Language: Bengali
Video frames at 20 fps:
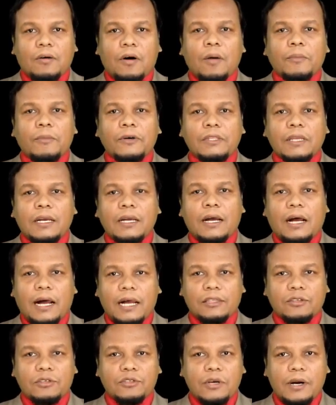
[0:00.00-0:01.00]
ক্ষমতা
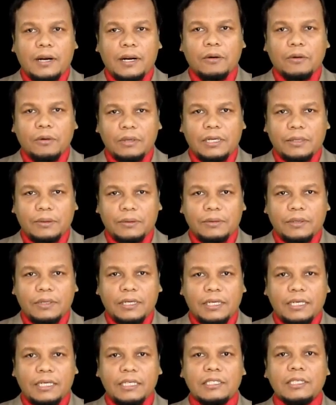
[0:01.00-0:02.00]
হাতছাড়া হলেও
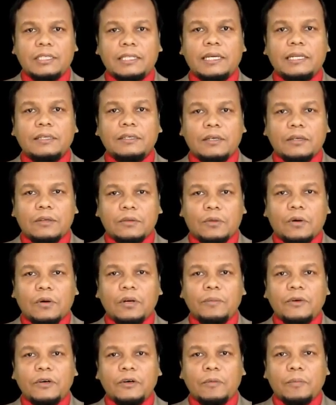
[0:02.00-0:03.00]
নিজেদের
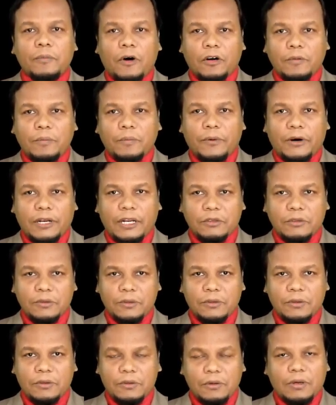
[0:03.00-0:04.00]
ধর্মীয় পরম্পরা
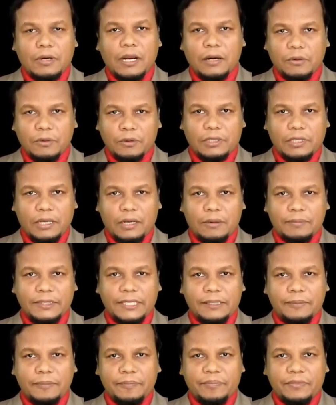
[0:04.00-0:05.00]
তো রক্ষা করতে
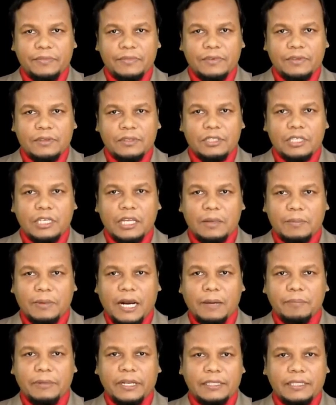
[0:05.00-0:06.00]
হবে সেই
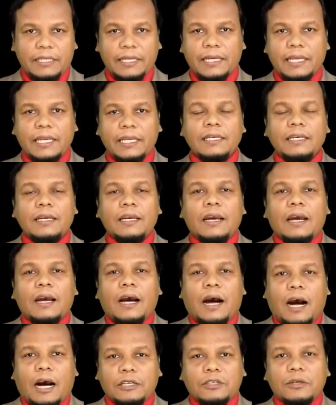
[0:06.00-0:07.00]
ভাবনা থেকেই
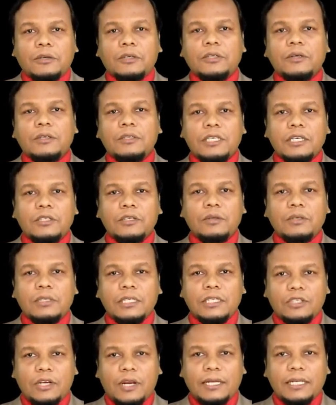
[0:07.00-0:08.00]
আঠারোশো
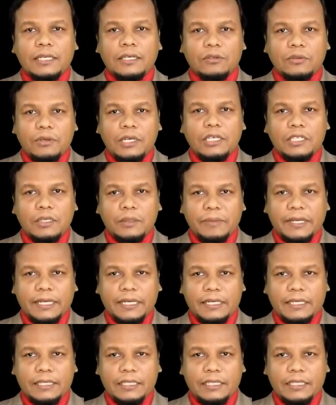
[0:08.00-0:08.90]
ছেষট্টি সালের ত্রিশ মে